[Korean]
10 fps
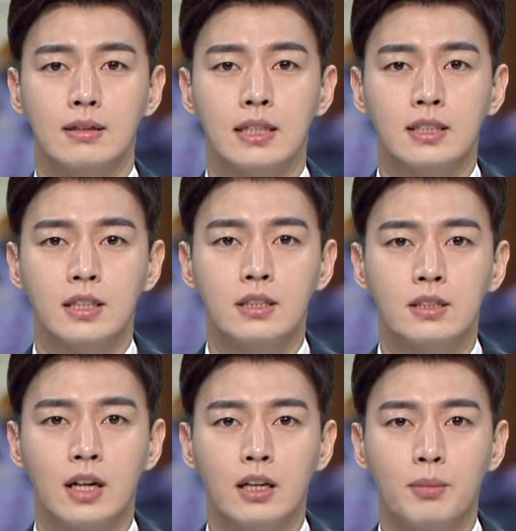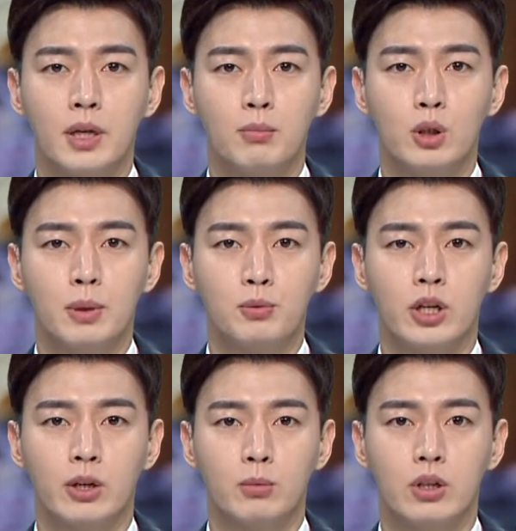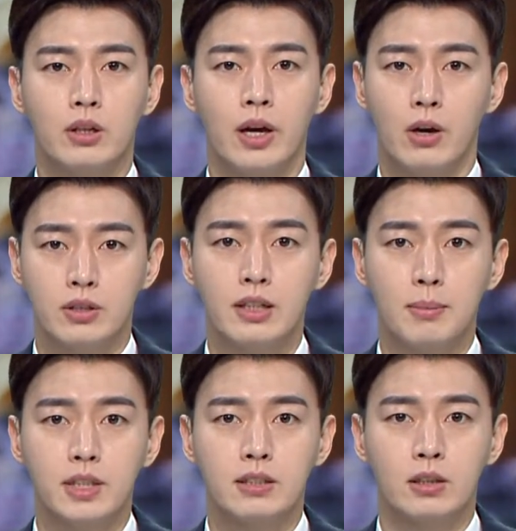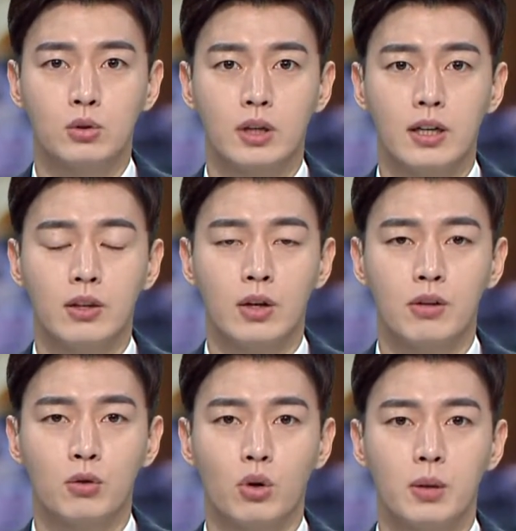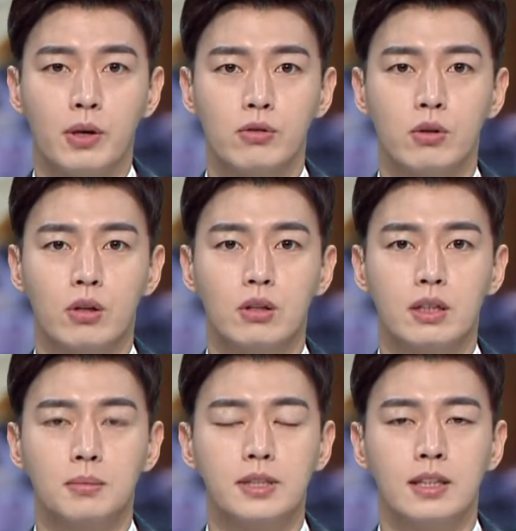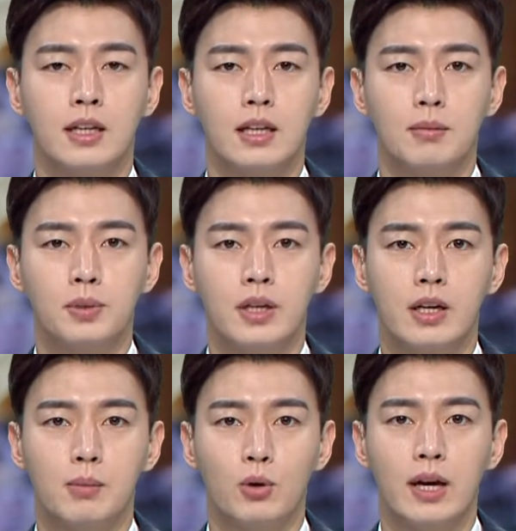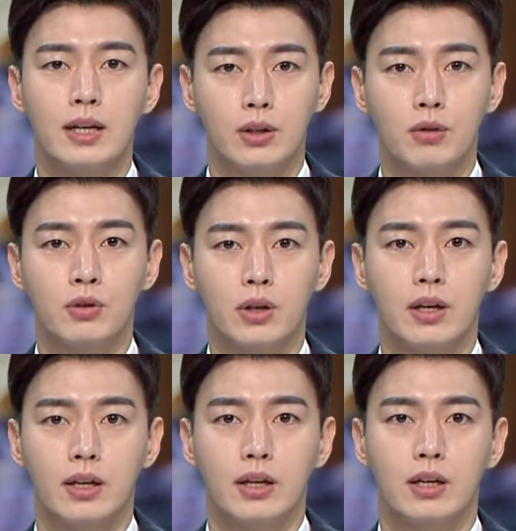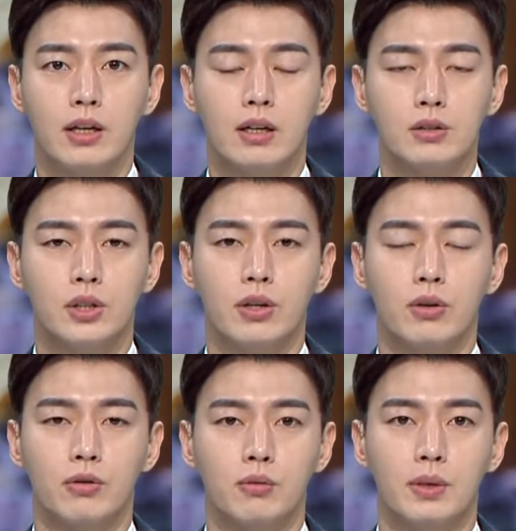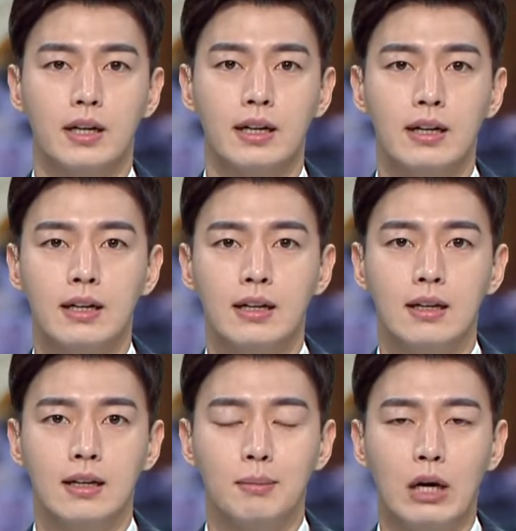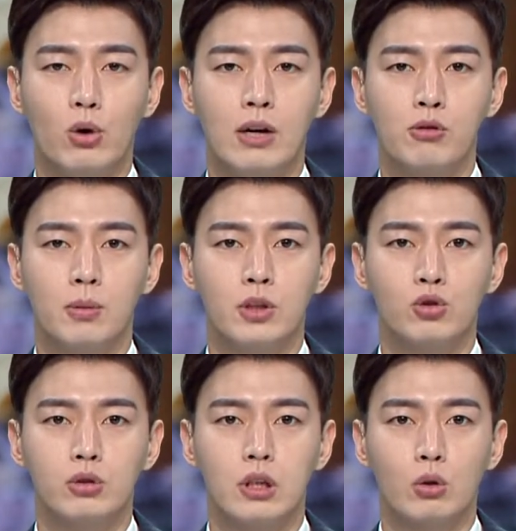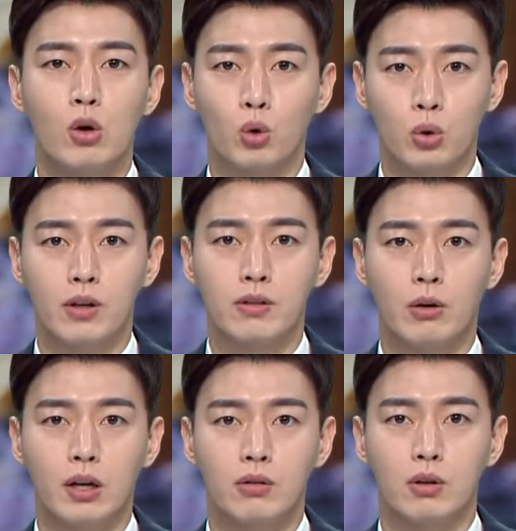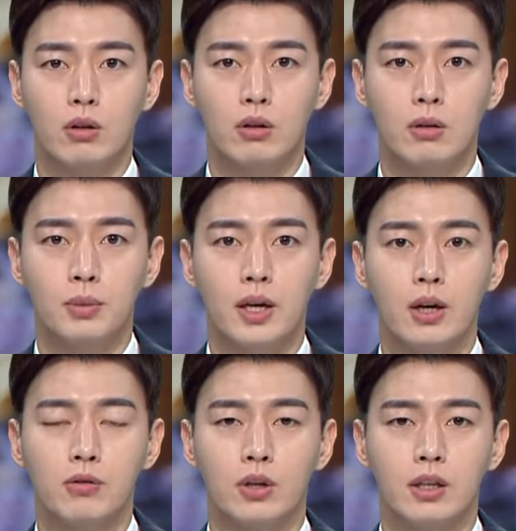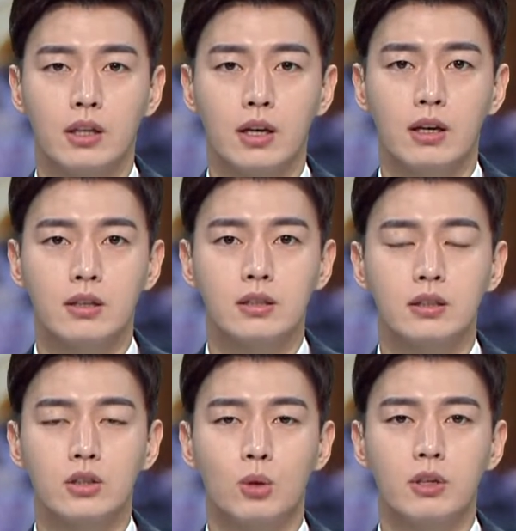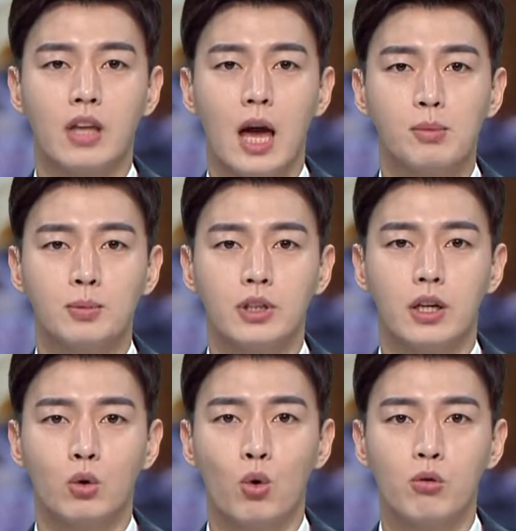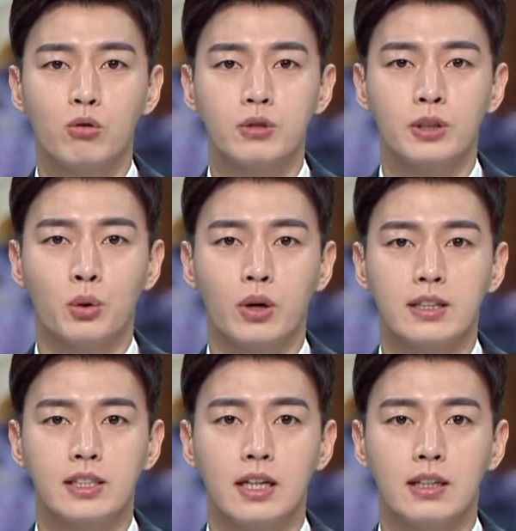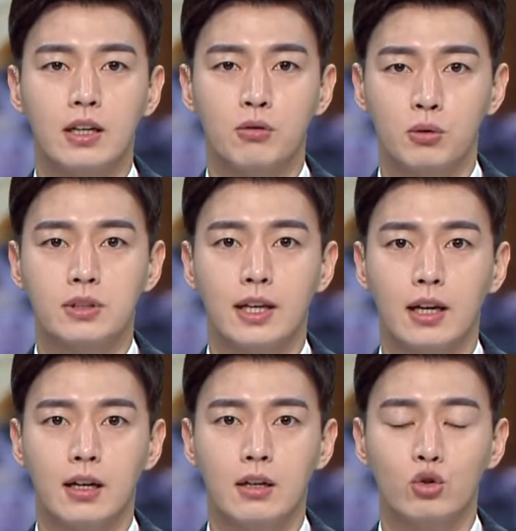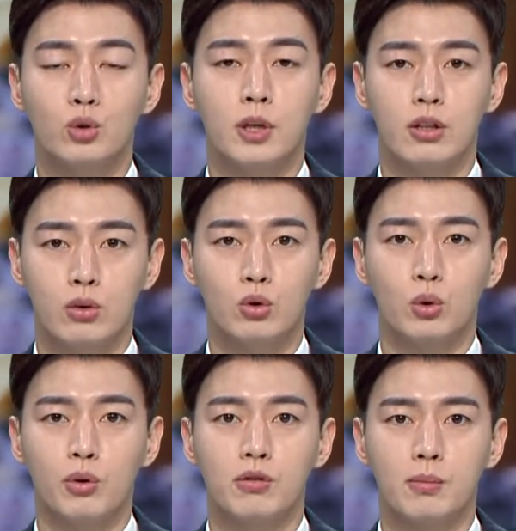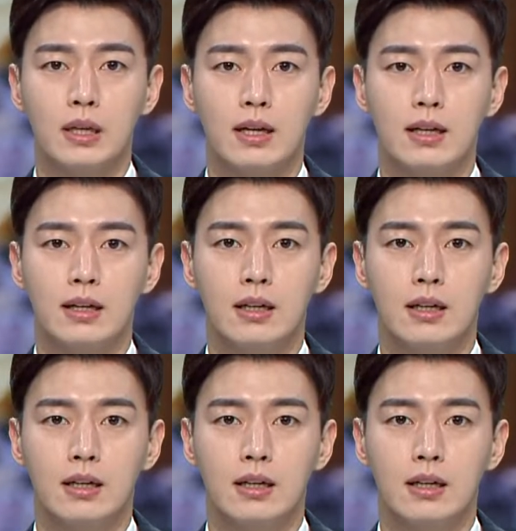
자신의 신체가 담긴 불법 촬영물을 헤어진 남자친구가 인터넷에 올리면서 끔찍한 피해를 본 한 여성의 얘기를 전해드렸습니다. 말로 할 수 없는 충격과 고통인 상황에서 피해 여성은 증거물 대부분이 공소시효가 지났다는 소식에 두 번 울고 있습니다.